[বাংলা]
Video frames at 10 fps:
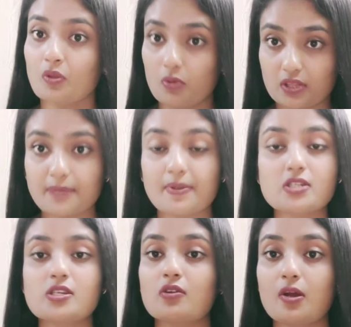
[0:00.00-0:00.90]
হতে পারে
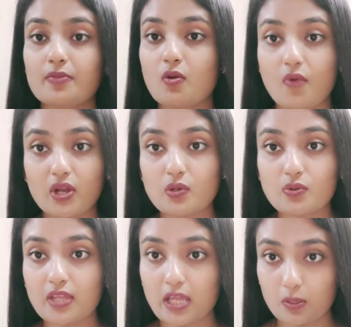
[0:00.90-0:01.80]
সেগুলো আমাদের ওয়েট
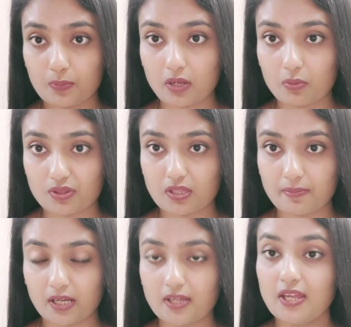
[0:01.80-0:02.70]
লুসে হেল্প না করতে
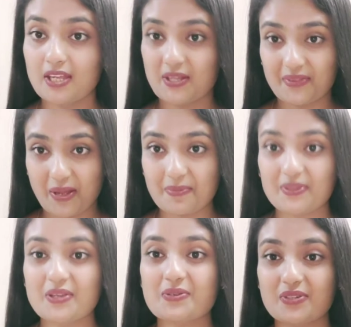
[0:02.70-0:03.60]
পারে কিন্তু
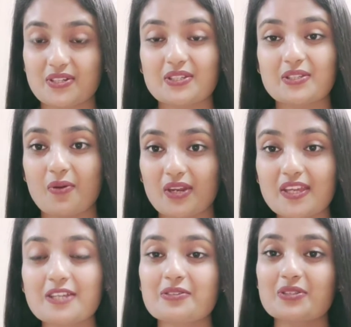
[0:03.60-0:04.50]
আমাদের শরীরে তো অনেক
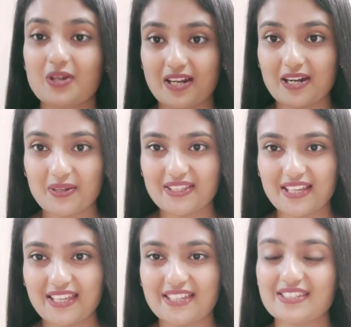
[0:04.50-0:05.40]
কিছু দরকার হয়ে
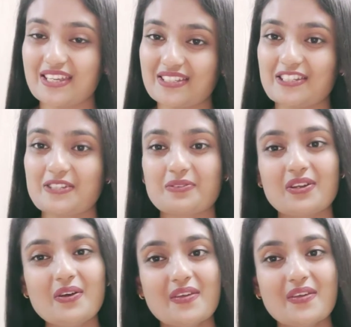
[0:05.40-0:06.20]
থাকে সেই জিনিসগুলো